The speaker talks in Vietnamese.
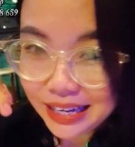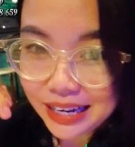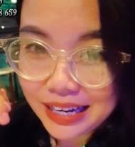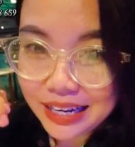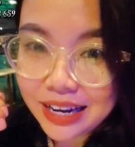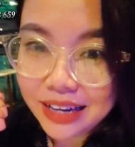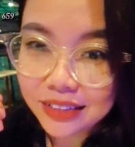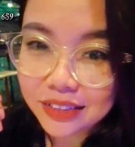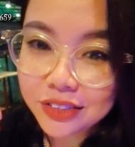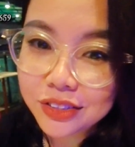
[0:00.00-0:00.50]
Thì
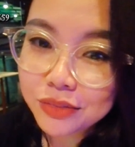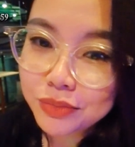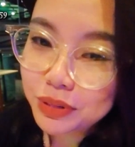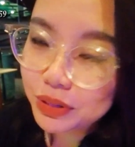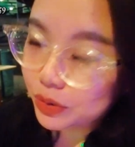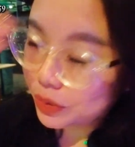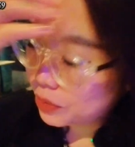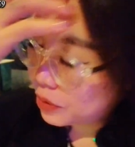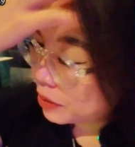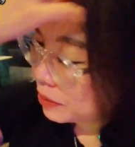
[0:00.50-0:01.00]
đợt trước
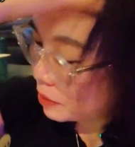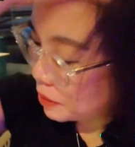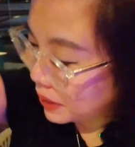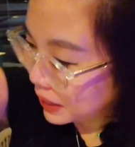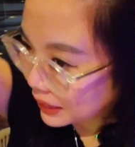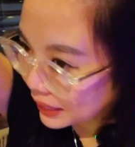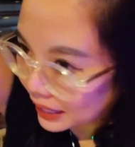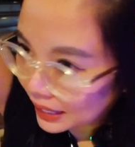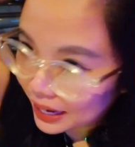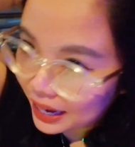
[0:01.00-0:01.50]
mình cũng có một
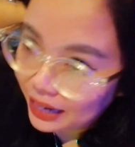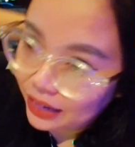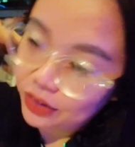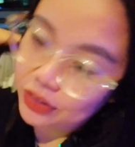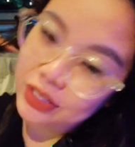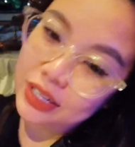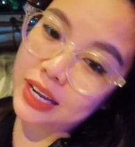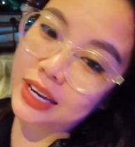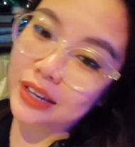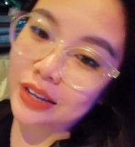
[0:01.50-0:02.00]
anh khách hàng
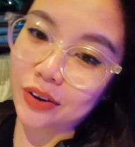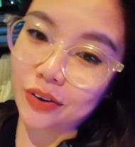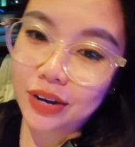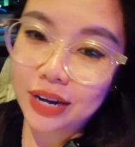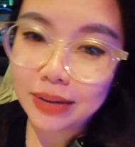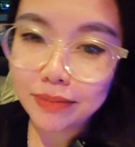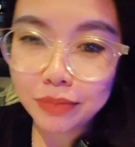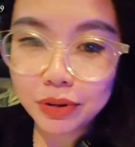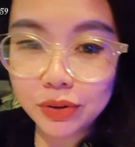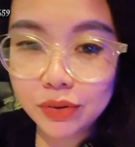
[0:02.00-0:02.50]
nói tiếng Anh giỏi
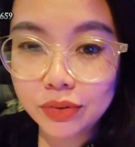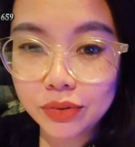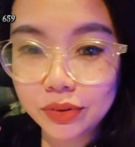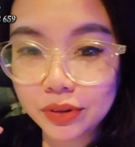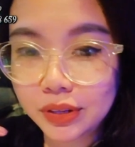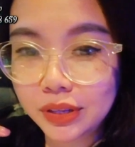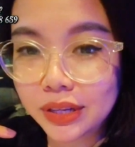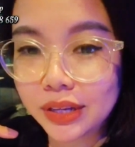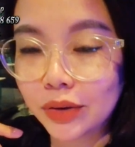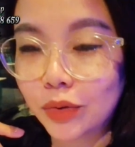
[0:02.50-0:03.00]
lắm luôn,
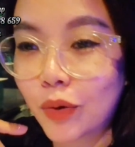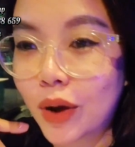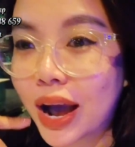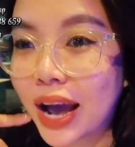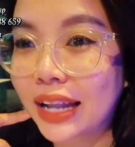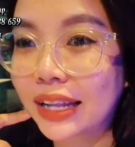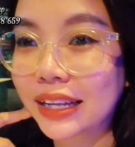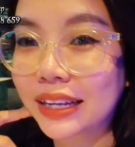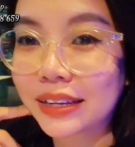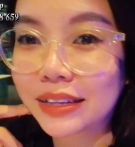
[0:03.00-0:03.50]
thì
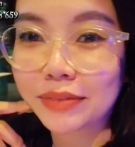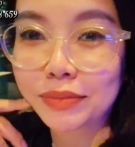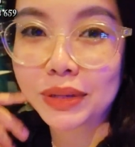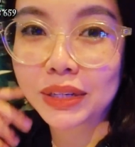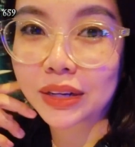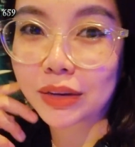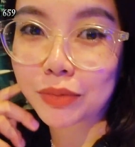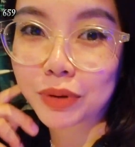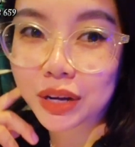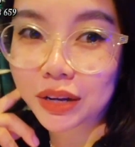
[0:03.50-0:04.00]
qua thì
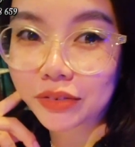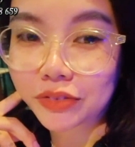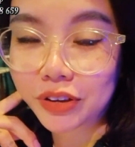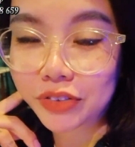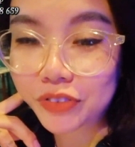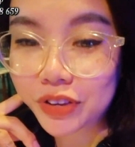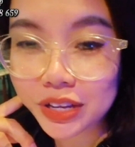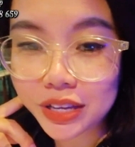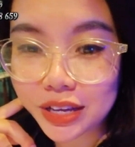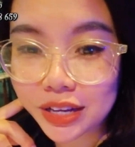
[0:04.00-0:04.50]
mình không cần
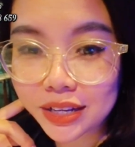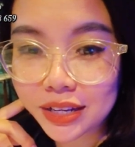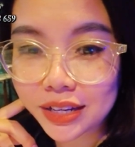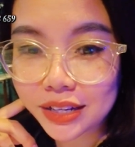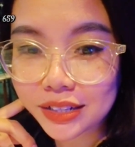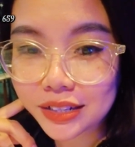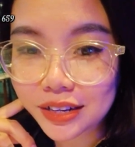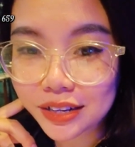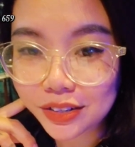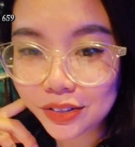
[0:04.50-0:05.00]
phải phiên dịch gì
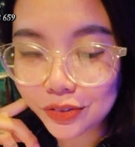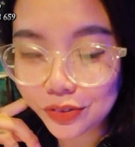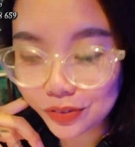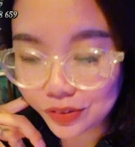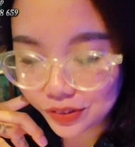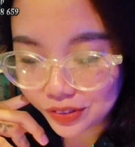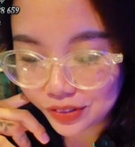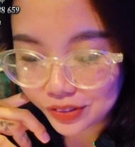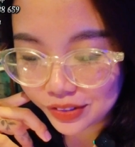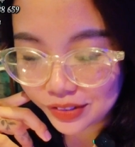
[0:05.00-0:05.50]
hết trơn luôn
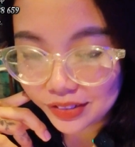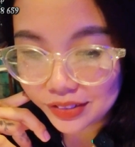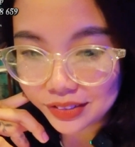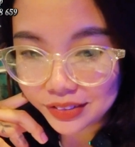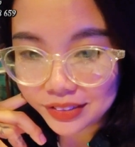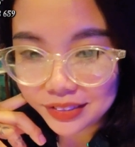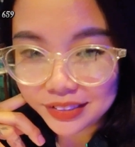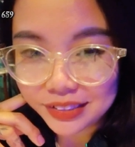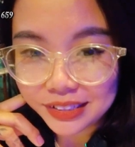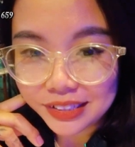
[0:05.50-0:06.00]

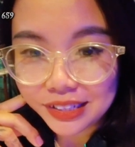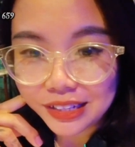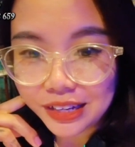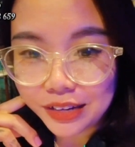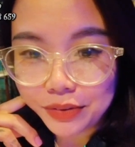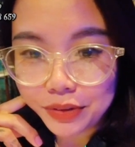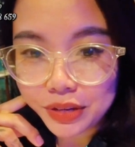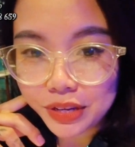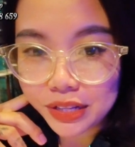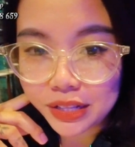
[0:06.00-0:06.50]
đó.
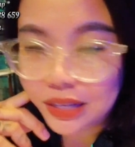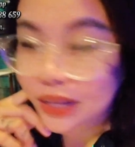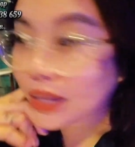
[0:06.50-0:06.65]
Bây giờ